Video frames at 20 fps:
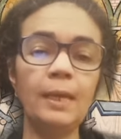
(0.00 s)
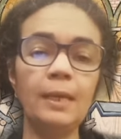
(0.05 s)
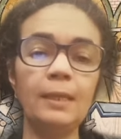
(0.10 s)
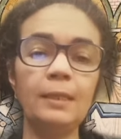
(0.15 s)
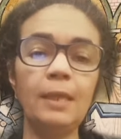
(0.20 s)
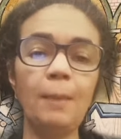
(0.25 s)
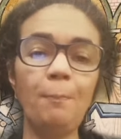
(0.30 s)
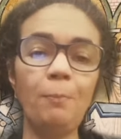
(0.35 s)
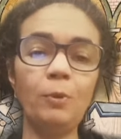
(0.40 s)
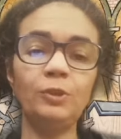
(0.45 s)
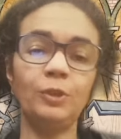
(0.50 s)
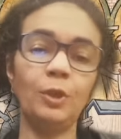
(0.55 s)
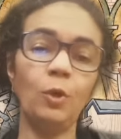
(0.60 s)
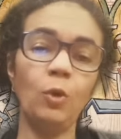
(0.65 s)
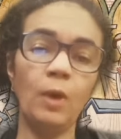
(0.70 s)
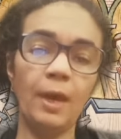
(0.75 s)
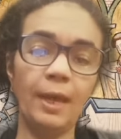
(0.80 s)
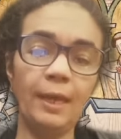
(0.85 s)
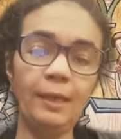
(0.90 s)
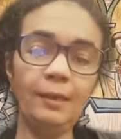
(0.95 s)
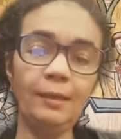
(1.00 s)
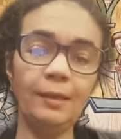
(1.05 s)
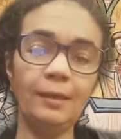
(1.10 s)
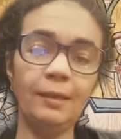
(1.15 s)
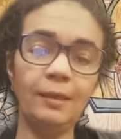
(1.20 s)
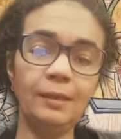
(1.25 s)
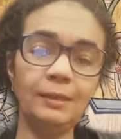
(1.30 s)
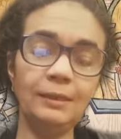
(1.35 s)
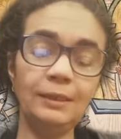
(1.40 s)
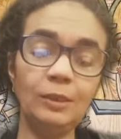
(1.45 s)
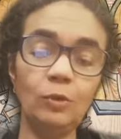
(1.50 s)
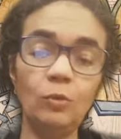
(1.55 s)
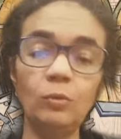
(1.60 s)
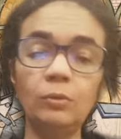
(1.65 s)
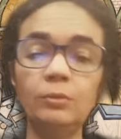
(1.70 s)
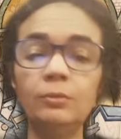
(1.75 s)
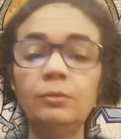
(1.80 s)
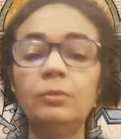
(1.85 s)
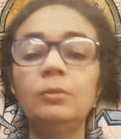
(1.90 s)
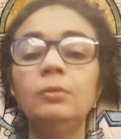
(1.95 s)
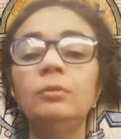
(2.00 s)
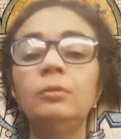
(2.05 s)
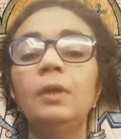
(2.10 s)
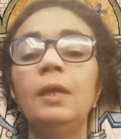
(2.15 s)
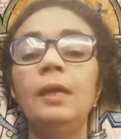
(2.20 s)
depois que o rei Henrique II,